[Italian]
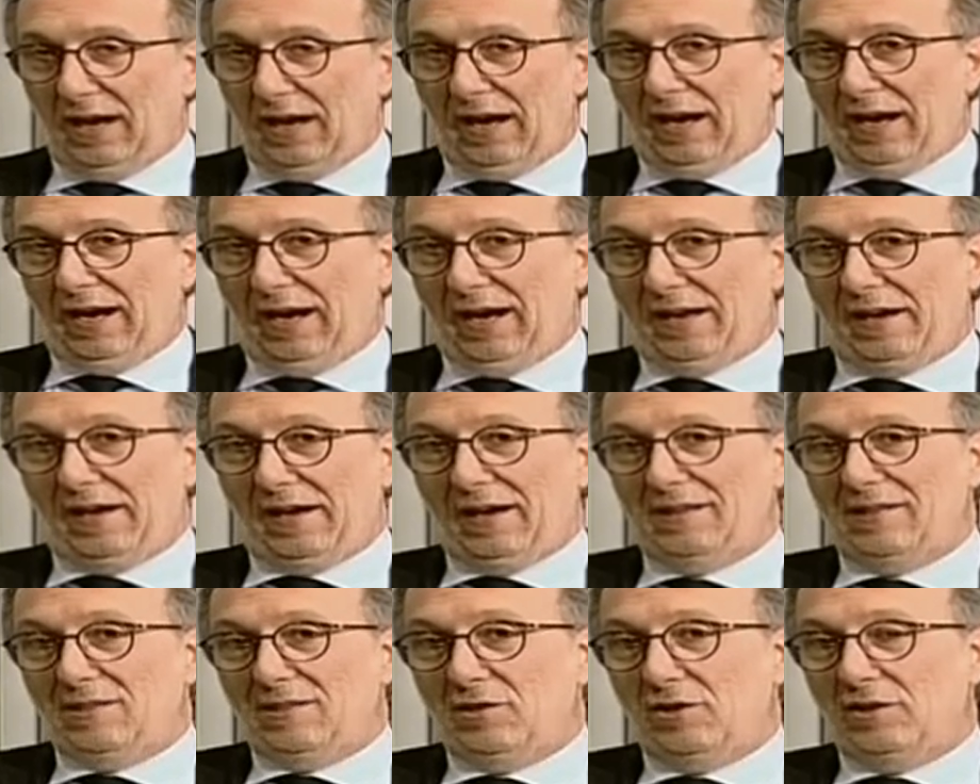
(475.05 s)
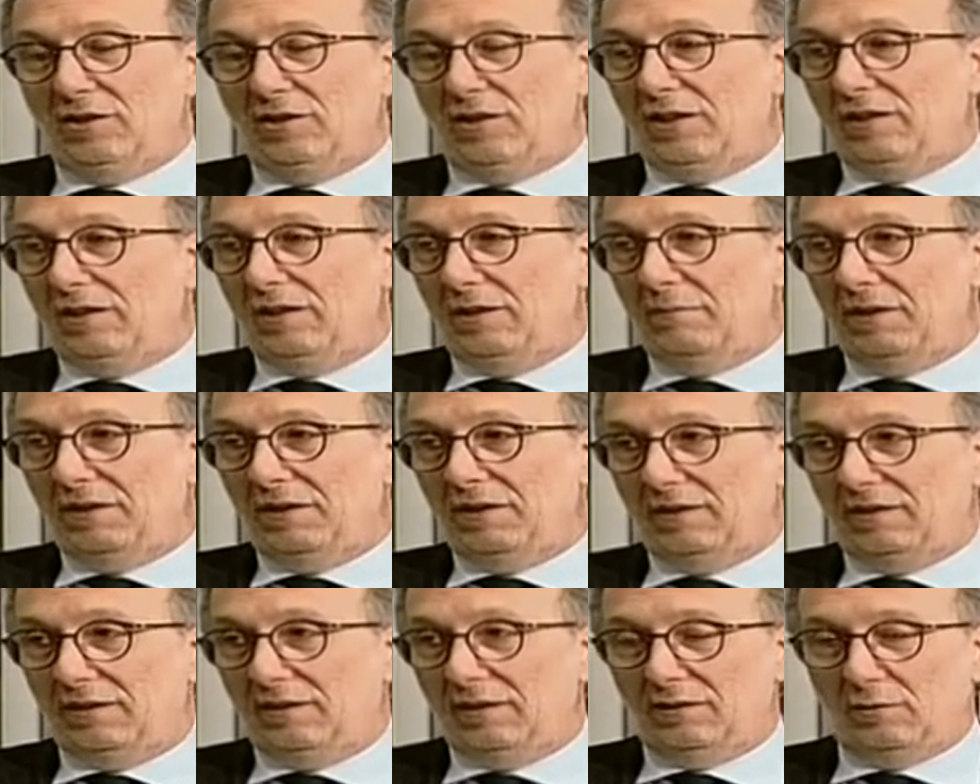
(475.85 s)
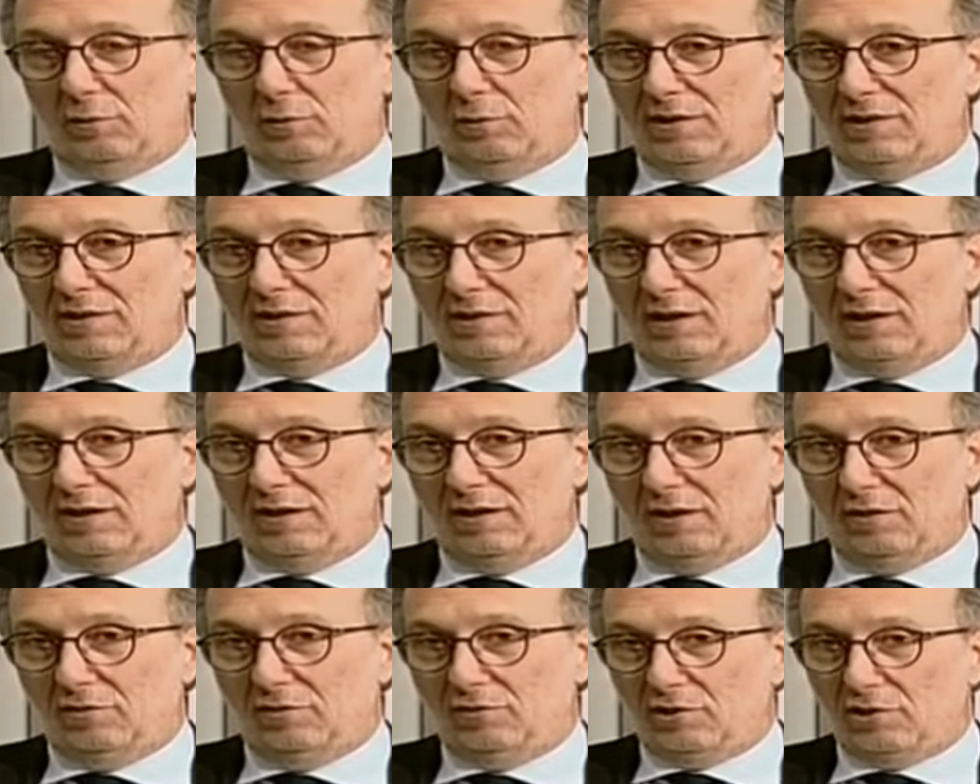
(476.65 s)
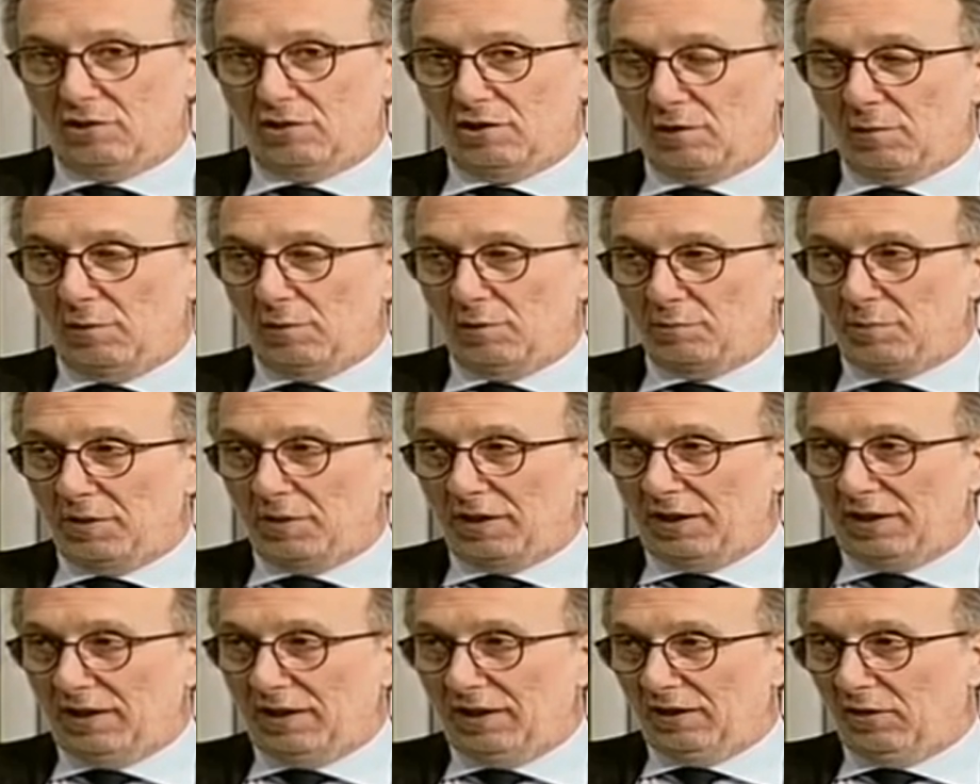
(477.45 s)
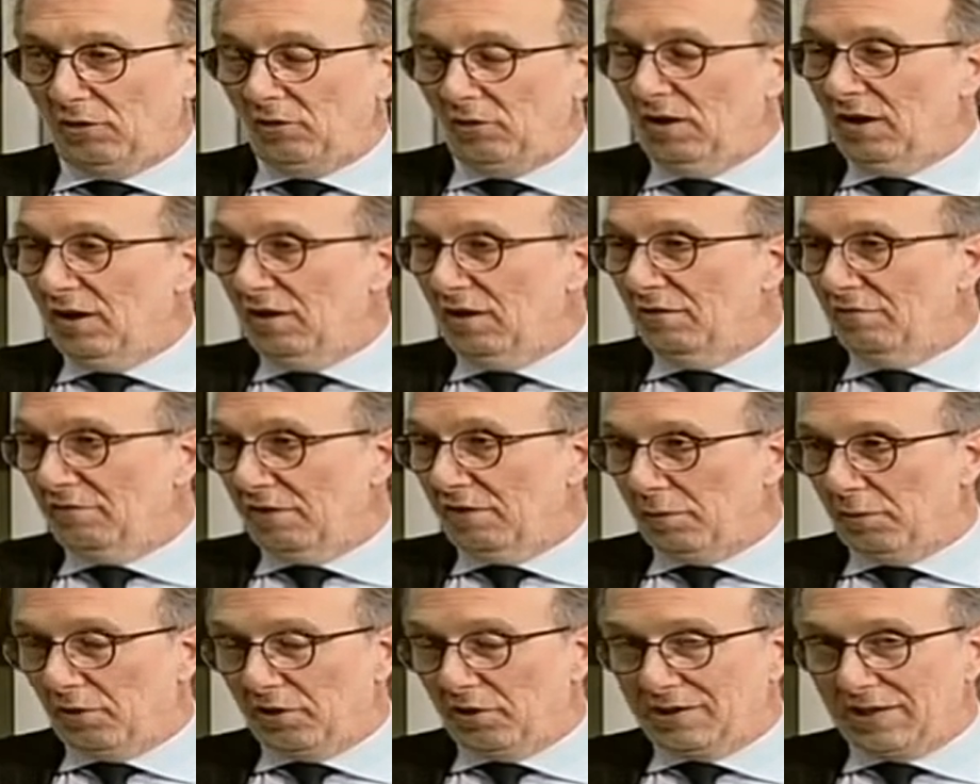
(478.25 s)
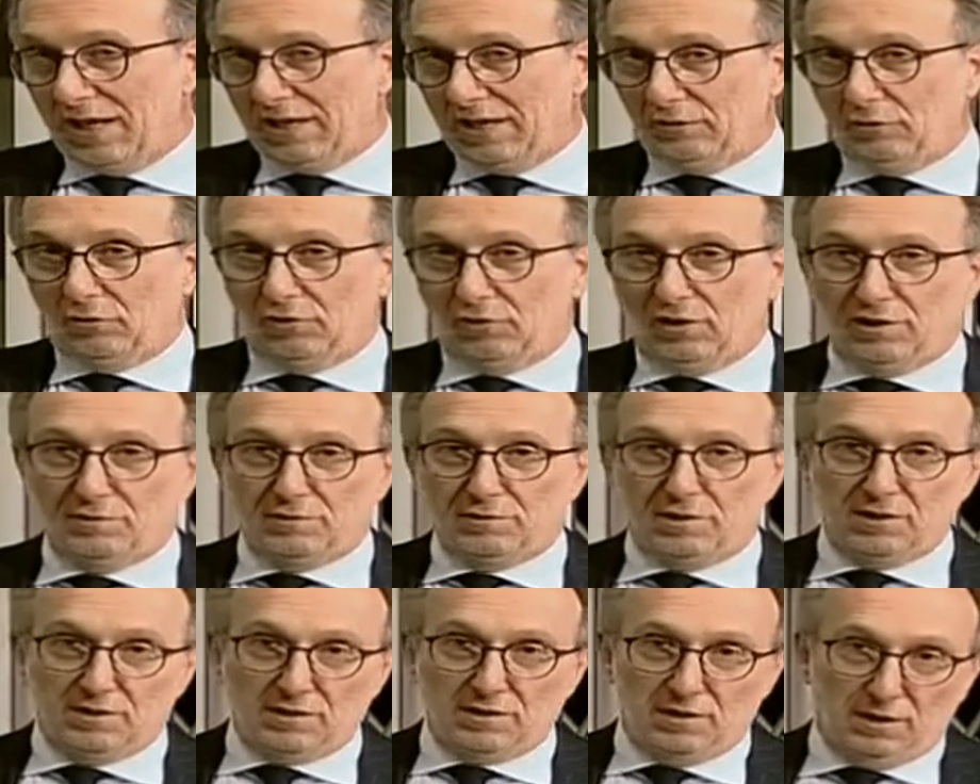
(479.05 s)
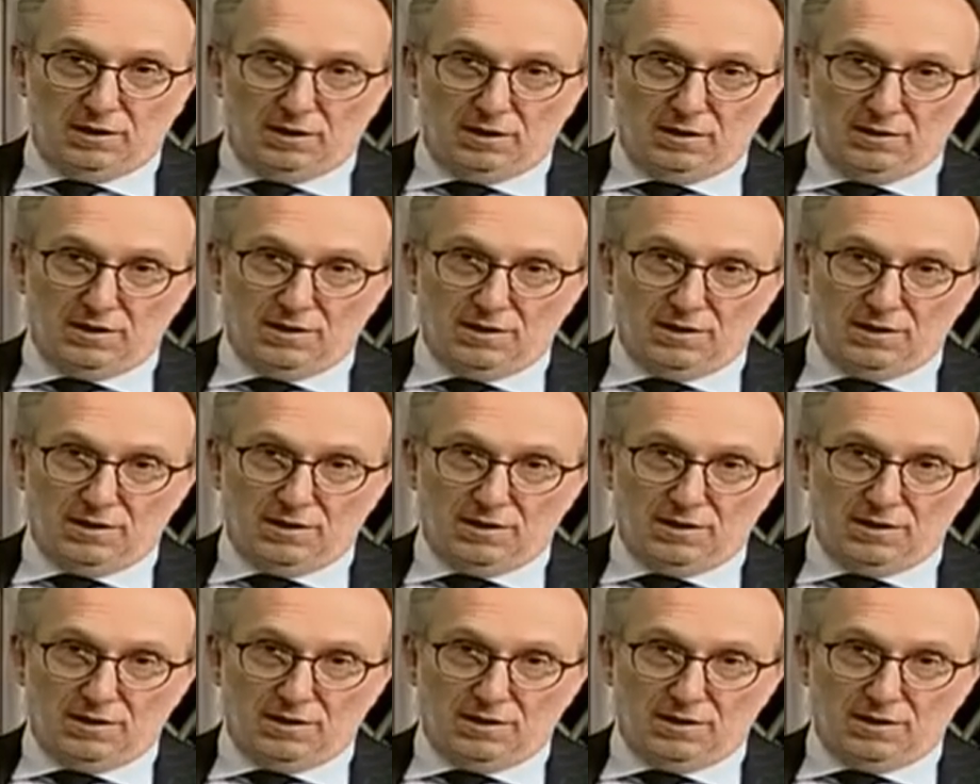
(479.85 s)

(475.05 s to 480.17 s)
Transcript: e la relazione direttamente dentro un'azienda col sistema ospedaliero, fermo restando che il